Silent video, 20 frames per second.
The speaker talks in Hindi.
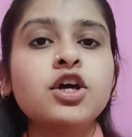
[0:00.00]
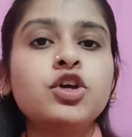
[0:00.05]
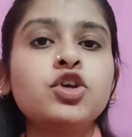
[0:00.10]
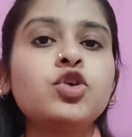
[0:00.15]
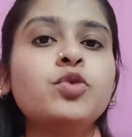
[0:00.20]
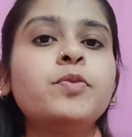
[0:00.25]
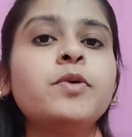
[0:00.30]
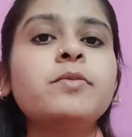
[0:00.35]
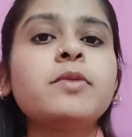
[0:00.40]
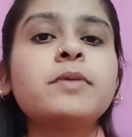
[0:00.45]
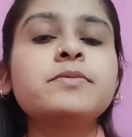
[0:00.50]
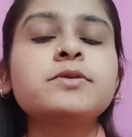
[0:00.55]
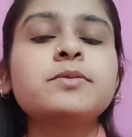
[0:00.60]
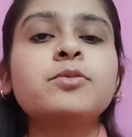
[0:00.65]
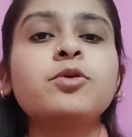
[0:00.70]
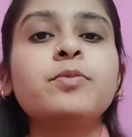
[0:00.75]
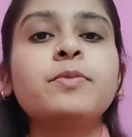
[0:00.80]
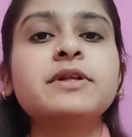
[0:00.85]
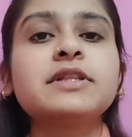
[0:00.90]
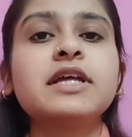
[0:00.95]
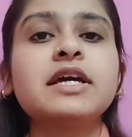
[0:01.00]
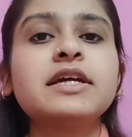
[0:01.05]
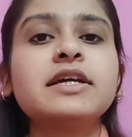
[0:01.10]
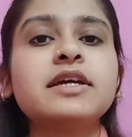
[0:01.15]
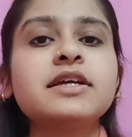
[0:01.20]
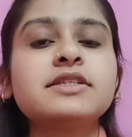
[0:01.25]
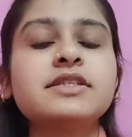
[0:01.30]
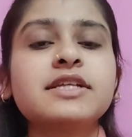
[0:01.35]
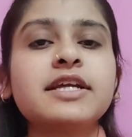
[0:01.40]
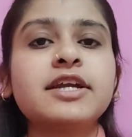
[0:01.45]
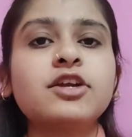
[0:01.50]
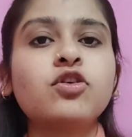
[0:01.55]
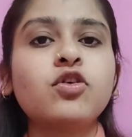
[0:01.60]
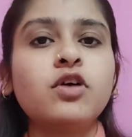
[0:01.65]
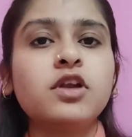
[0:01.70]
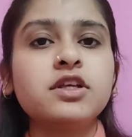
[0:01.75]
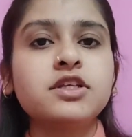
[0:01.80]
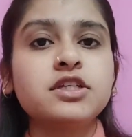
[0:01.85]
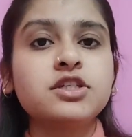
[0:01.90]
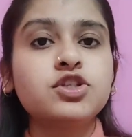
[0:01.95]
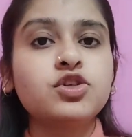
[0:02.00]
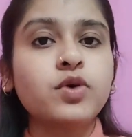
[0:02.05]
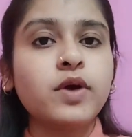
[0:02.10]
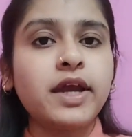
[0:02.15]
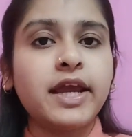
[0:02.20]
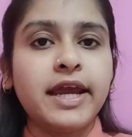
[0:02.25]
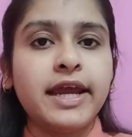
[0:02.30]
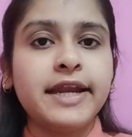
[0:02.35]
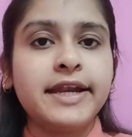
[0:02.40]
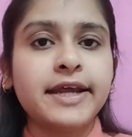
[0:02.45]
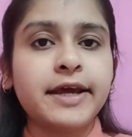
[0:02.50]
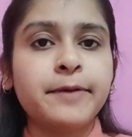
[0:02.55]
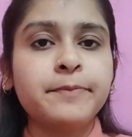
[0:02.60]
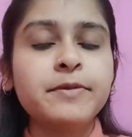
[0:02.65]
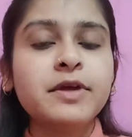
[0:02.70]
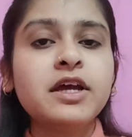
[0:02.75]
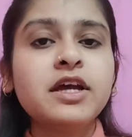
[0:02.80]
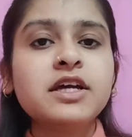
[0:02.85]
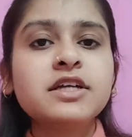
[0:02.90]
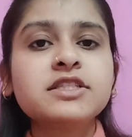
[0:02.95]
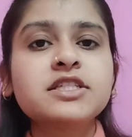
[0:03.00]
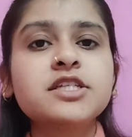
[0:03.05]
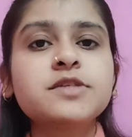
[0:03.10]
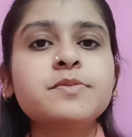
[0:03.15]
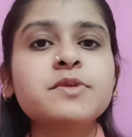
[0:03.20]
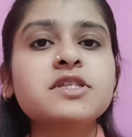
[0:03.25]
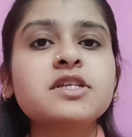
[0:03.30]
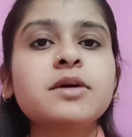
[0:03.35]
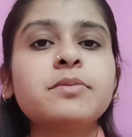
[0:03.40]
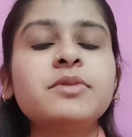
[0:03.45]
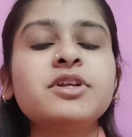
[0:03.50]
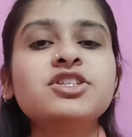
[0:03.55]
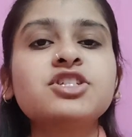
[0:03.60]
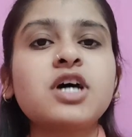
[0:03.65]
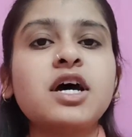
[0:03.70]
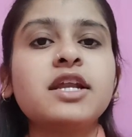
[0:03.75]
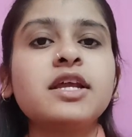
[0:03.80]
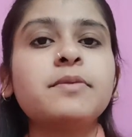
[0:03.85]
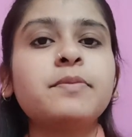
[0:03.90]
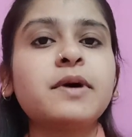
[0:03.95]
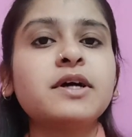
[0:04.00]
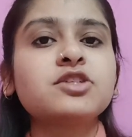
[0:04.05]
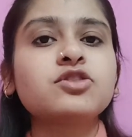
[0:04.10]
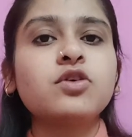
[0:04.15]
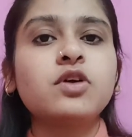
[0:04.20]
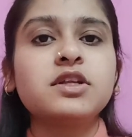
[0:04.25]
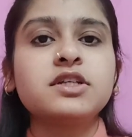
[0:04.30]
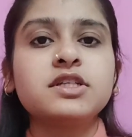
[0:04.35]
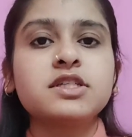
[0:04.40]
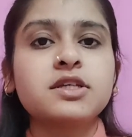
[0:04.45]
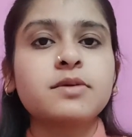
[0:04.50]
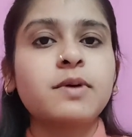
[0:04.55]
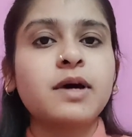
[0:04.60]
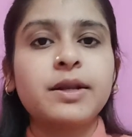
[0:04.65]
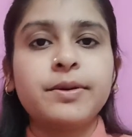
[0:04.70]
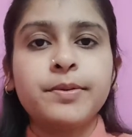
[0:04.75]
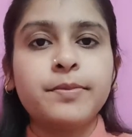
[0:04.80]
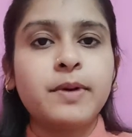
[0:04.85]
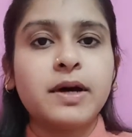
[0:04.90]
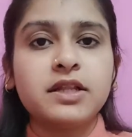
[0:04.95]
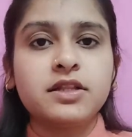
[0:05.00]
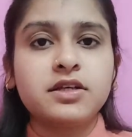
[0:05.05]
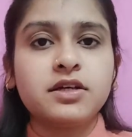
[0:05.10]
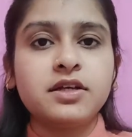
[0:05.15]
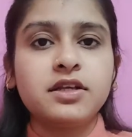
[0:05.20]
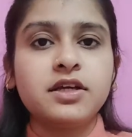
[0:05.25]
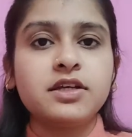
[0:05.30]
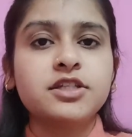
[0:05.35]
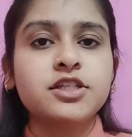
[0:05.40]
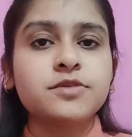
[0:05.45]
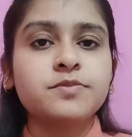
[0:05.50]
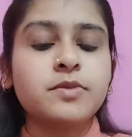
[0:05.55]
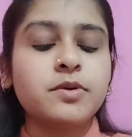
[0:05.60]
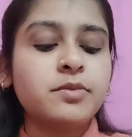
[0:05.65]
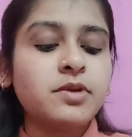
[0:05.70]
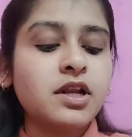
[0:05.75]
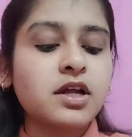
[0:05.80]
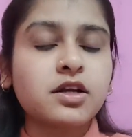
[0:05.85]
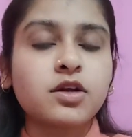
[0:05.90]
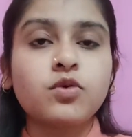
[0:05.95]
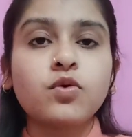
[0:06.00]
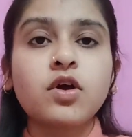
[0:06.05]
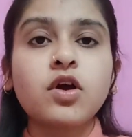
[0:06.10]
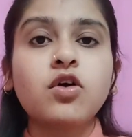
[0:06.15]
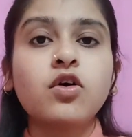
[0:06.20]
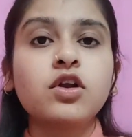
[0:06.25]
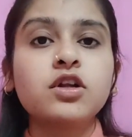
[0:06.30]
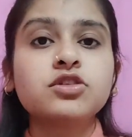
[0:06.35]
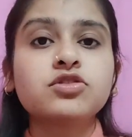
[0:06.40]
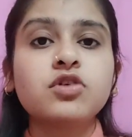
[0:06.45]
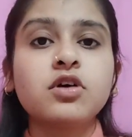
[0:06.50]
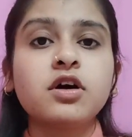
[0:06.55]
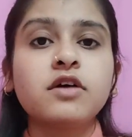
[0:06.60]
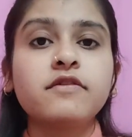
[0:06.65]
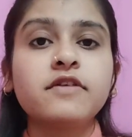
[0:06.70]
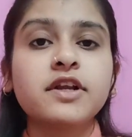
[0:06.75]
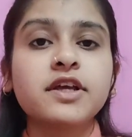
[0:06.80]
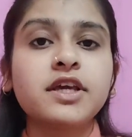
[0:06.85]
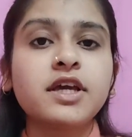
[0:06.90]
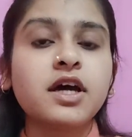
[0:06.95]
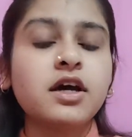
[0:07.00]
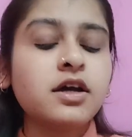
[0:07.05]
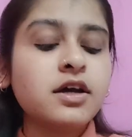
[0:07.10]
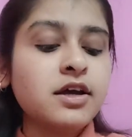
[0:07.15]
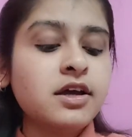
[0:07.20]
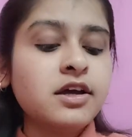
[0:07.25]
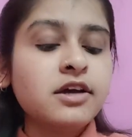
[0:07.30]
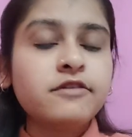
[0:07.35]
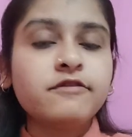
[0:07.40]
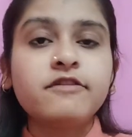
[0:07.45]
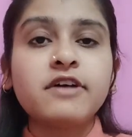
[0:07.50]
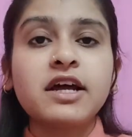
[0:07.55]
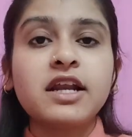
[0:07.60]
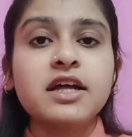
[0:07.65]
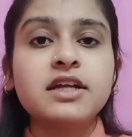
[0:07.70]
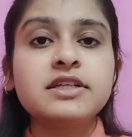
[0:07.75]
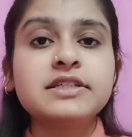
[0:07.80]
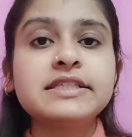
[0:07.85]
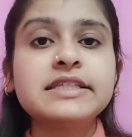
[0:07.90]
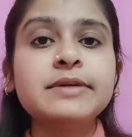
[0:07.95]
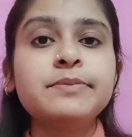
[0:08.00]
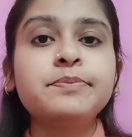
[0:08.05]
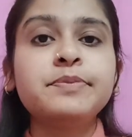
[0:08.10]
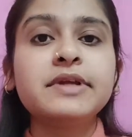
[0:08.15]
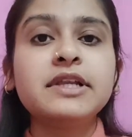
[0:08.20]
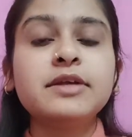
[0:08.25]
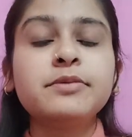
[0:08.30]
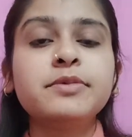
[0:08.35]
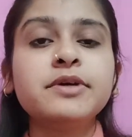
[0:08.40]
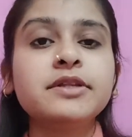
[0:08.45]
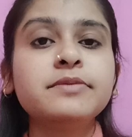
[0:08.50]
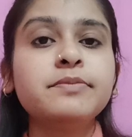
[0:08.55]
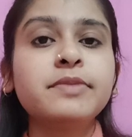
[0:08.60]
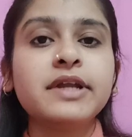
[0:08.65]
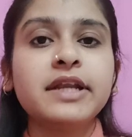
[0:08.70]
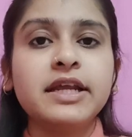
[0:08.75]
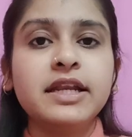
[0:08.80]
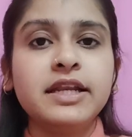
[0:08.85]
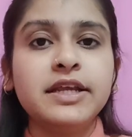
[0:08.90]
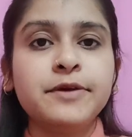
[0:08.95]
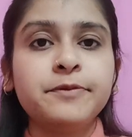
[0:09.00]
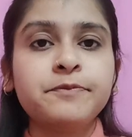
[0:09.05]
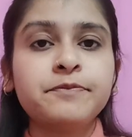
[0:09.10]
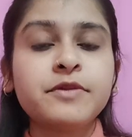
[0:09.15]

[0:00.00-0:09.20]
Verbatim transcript: यूपी में आप सबको पता है कि स्टेट कॉलेजेस जो हैं एट हैं जिसमें से हमने चार या पाँच कॉलेज के बारे में बात करी है जिसमें हमने लखनऊ के कॉलेज को कवर किया वाराणसी पीलीभीत बरेली